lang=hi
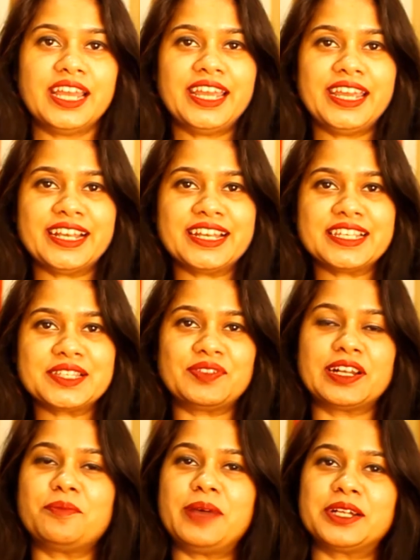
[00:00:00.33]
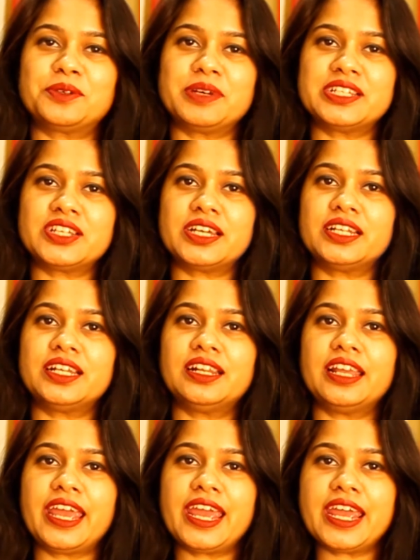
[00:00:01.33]
हे गाइस वेलकम बैक टू माय चैनल
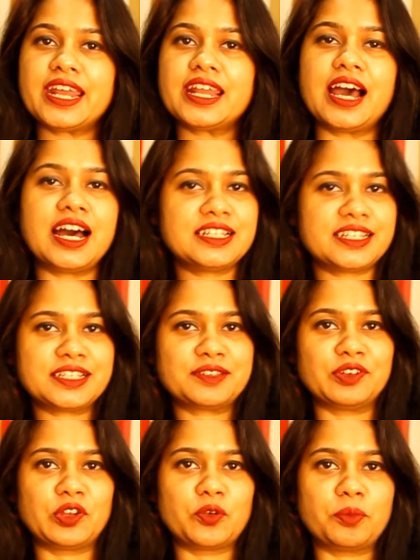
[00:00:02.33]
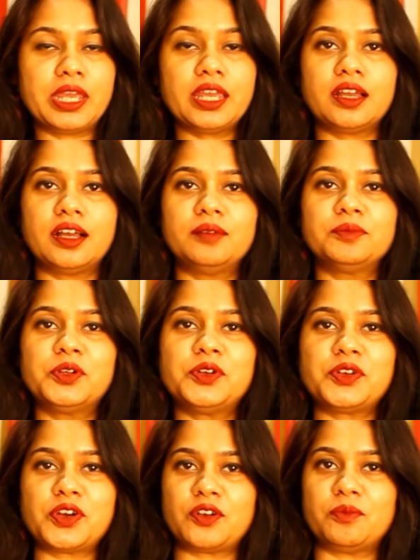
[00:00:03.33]
एंड आज के इस वीडियो में I'm going
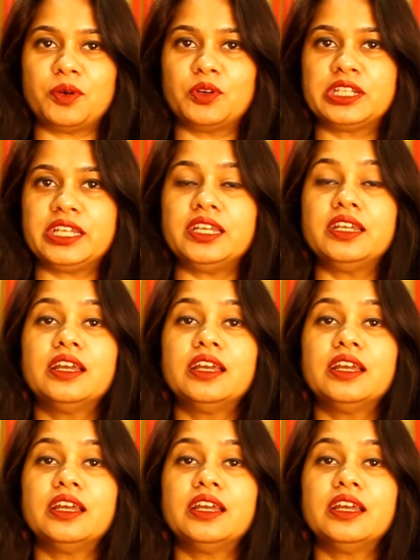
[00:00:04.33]
टॉक अबाउट कि